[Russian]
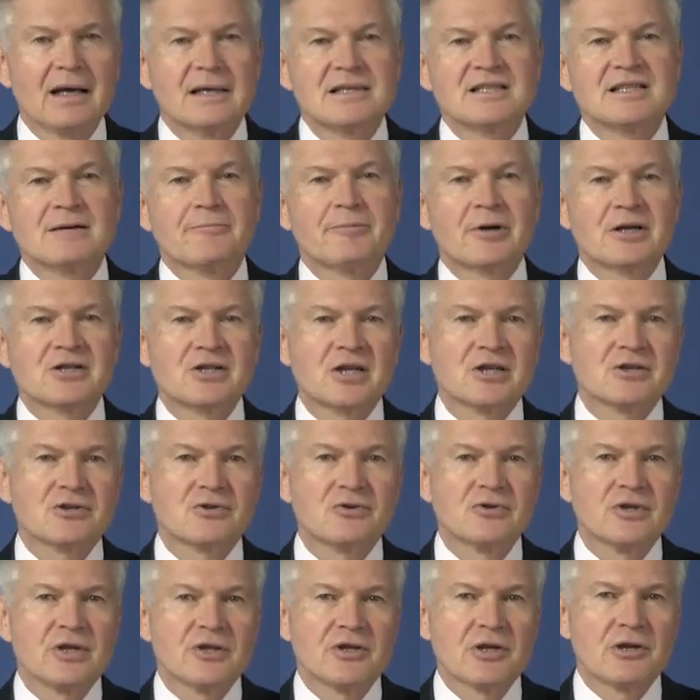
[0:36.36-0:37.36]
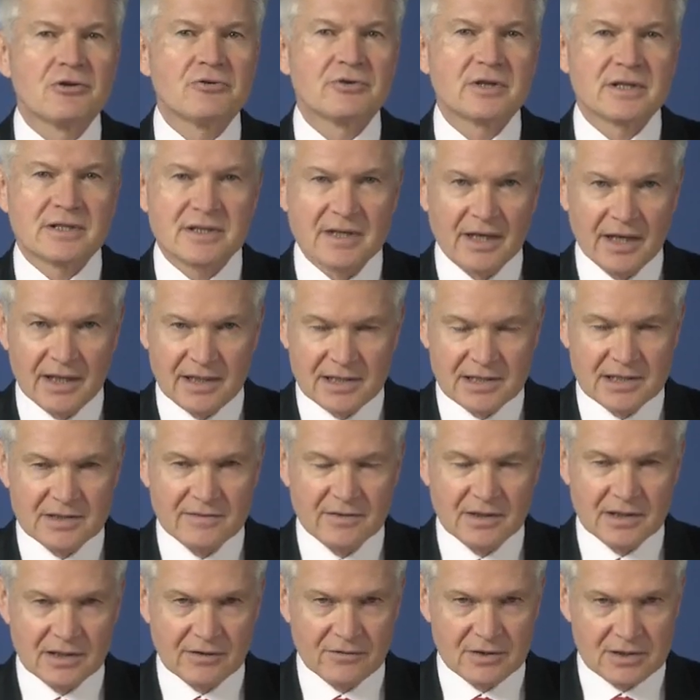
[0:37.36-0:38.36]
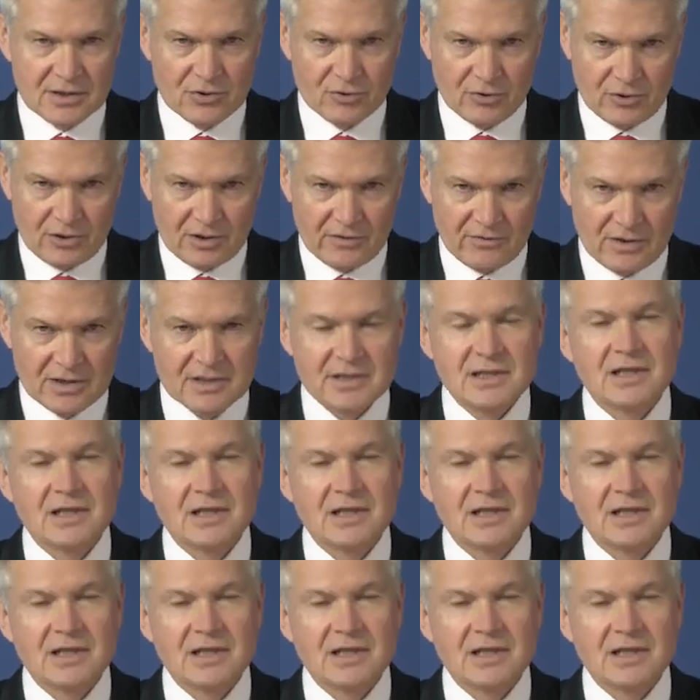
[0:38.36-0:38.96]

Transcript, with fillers: За прошедшую неделю на строительстве инновационного